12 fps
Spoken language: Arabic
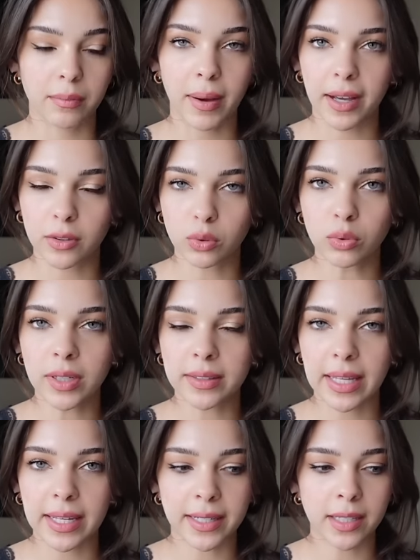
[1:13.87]
بعتوا لي
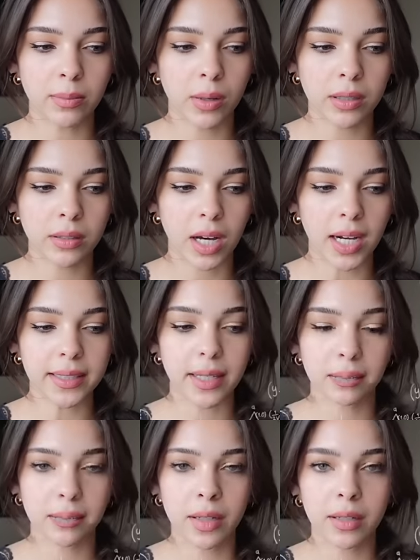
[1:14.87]
تقريبا
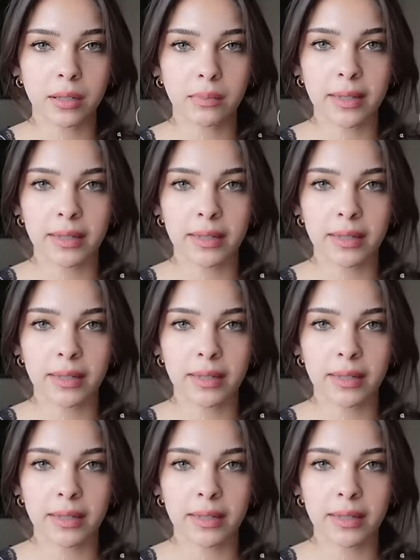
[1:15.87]
اكثر من